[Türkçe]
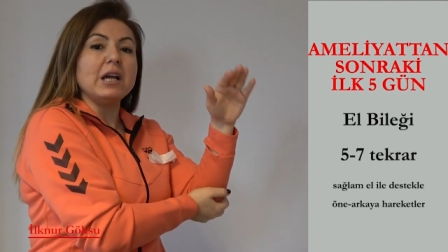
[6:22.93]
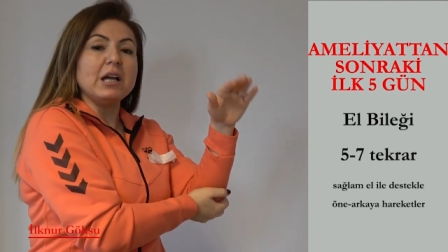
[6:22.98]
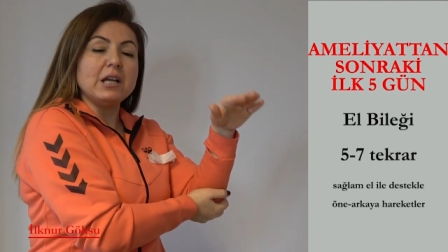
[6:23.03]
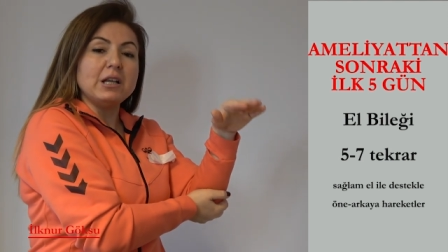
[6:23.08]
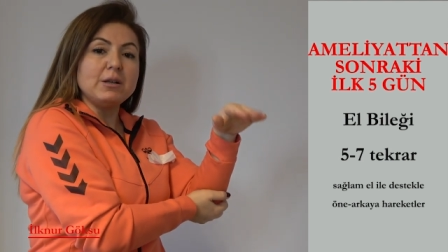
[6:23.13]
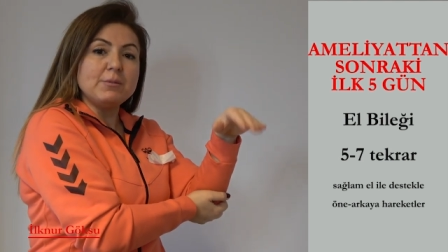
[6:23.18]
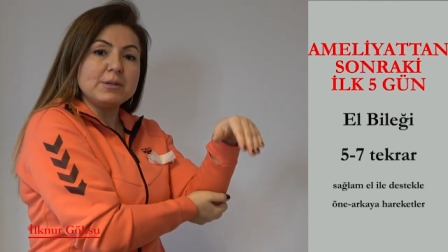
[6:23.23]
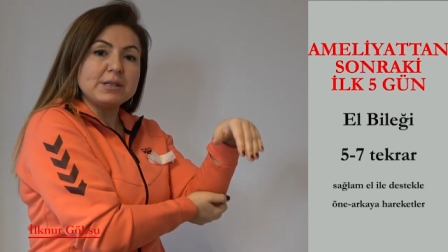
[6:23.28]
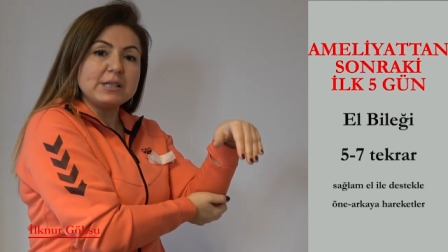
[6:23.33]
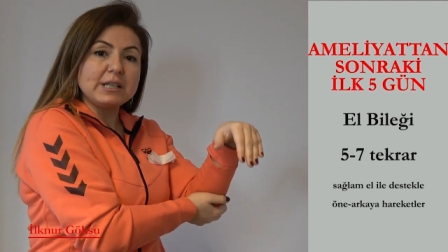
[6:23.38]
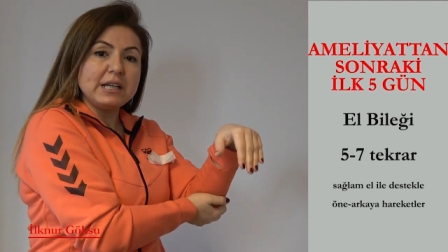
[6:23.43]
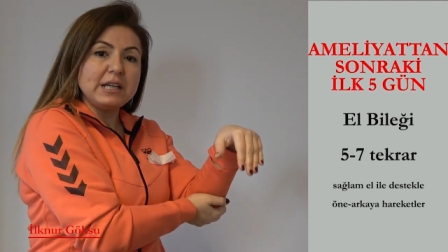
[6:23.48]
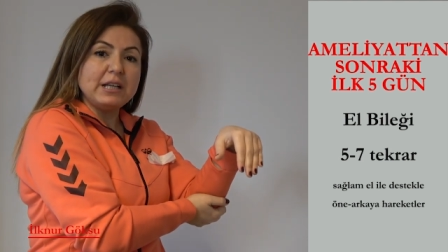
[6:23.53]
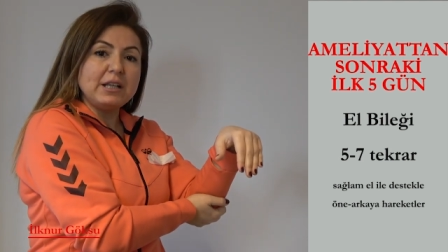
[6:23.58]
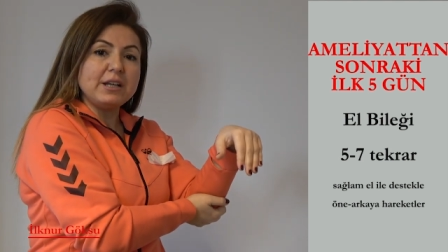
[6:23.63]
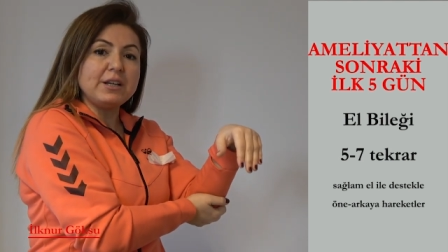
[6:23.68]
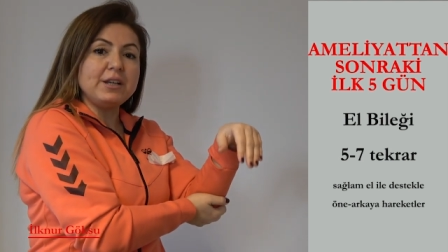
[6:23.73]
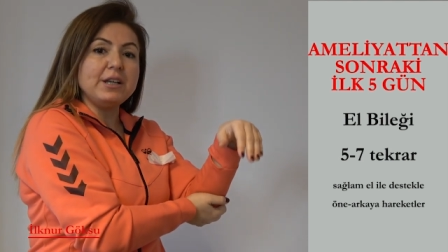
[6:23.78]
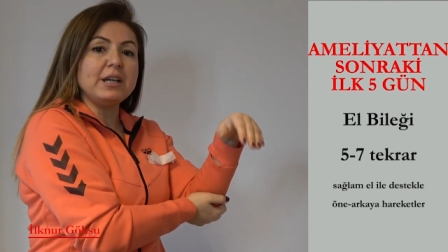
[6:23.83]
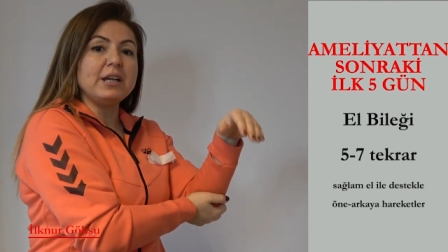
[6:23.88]
Elimizi
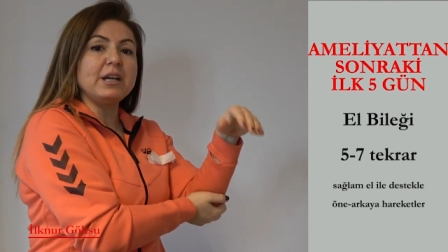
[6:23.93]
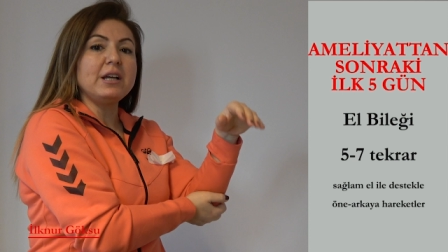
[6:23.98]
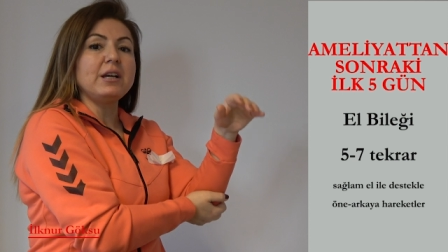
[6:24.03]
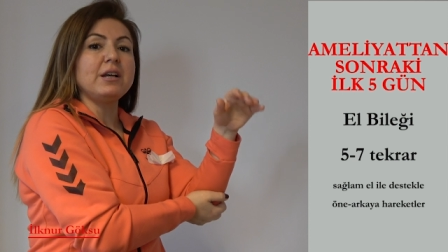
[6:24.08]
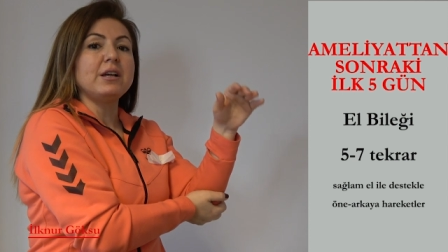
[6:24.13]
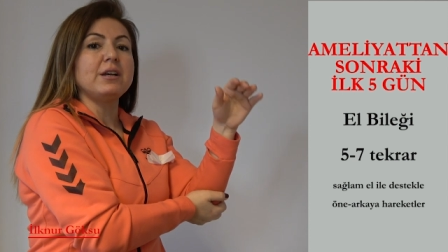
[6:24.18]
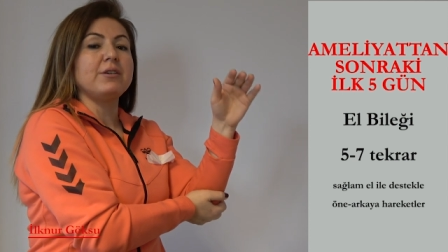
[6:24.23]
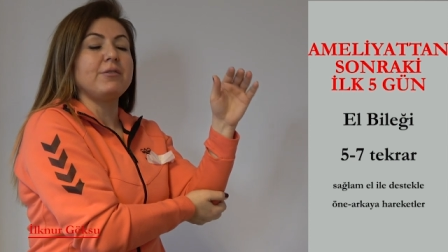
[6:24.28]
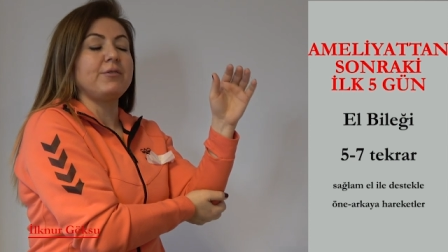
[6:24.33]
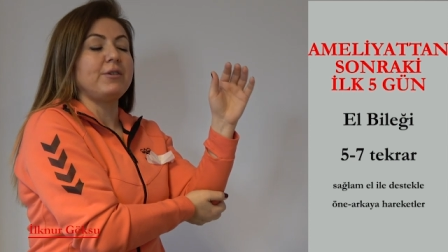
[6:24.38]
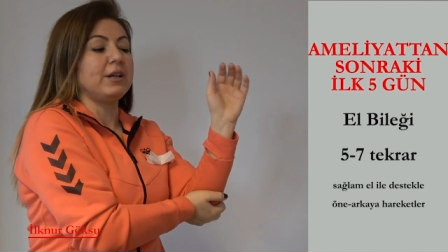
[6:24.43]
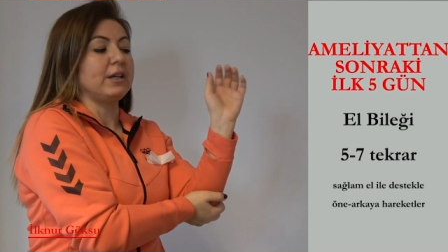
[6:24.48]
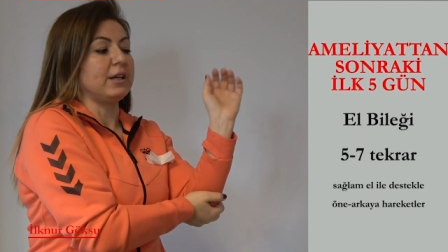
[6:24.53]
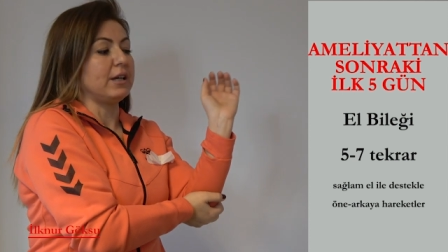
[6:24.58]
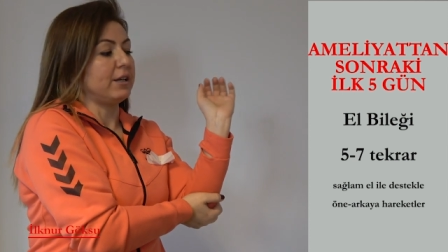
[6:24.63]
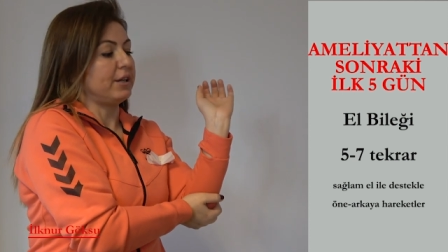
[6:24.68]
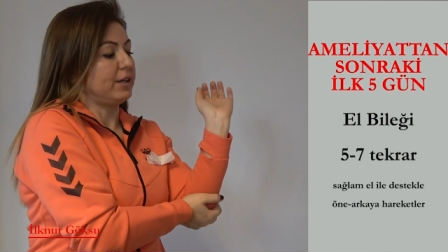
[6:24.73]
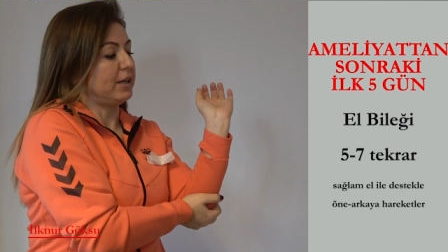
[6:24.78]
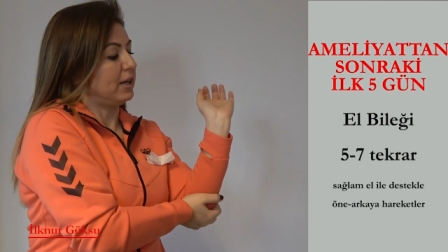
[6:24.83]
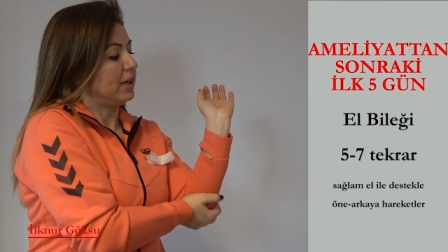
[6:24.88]
ileriye ve
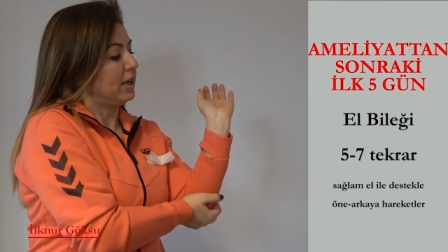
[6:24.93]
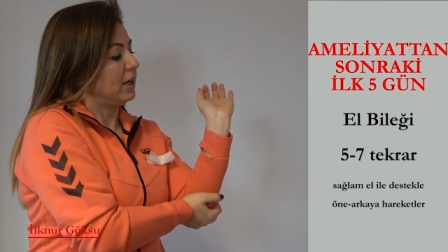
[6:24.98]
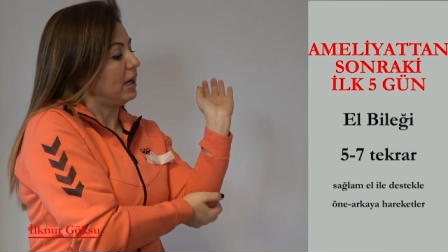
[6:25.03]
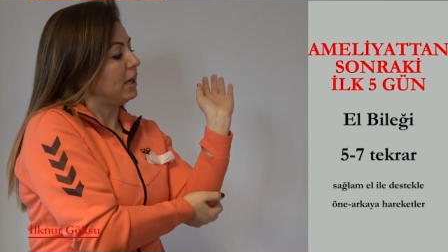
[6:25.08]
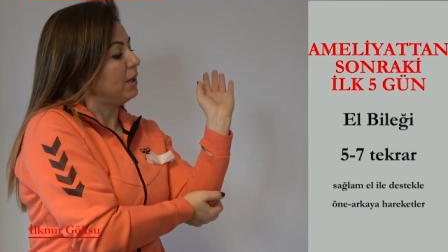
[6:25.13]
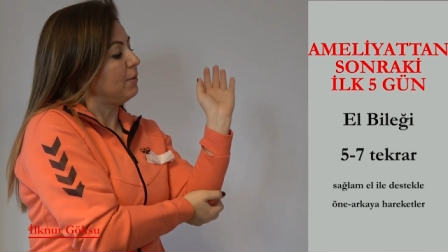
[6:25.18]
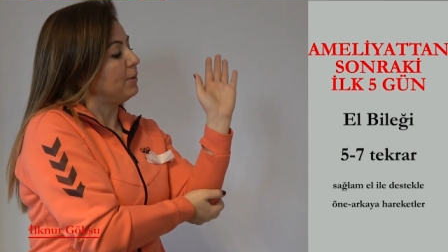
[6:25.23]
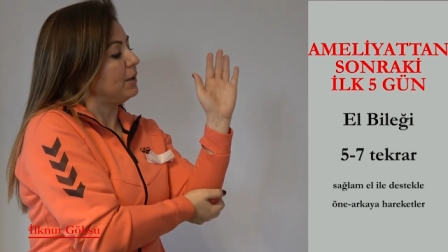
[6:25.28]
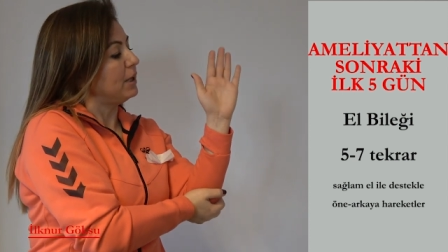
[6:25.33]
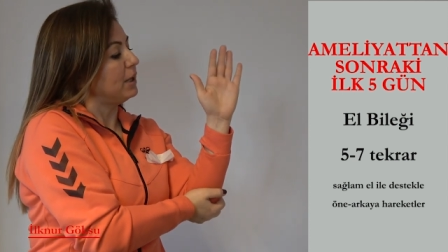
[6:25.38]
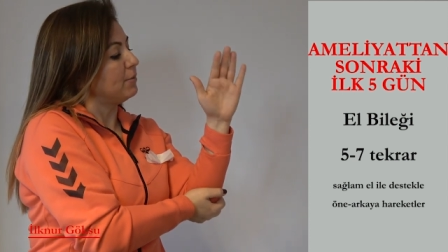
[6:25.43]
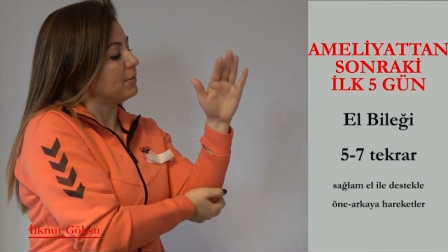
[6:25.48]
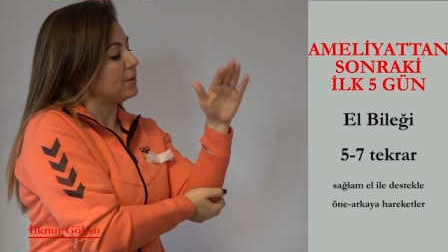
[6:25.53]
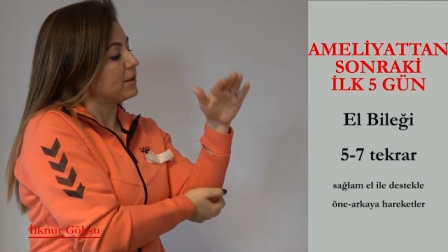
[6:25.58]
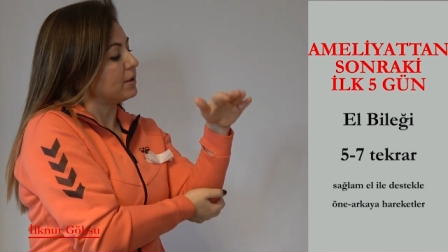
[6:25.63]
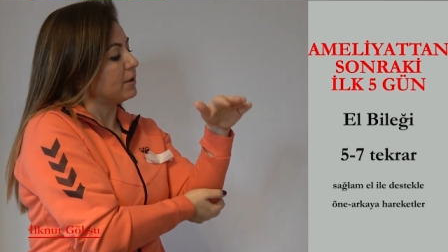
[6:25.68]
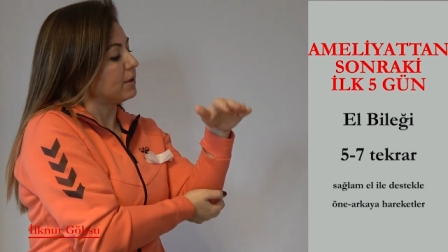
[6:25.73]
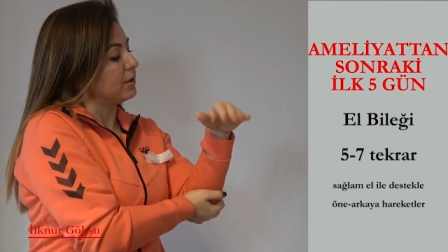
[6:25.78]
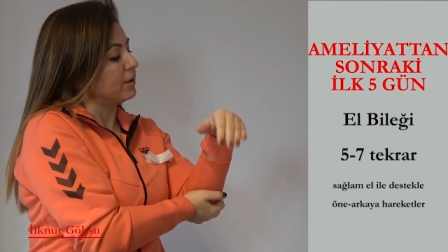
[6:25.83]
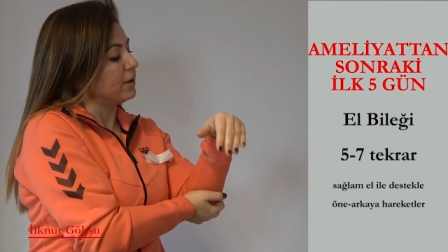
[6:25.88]
geriye. El
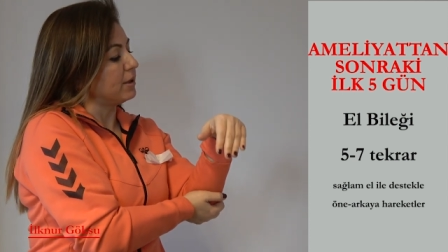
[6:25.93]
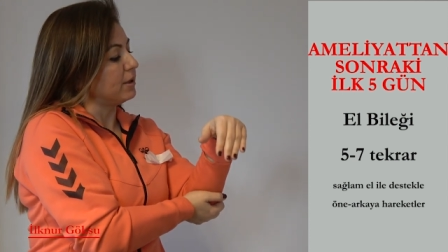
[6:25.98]
bileğimizi.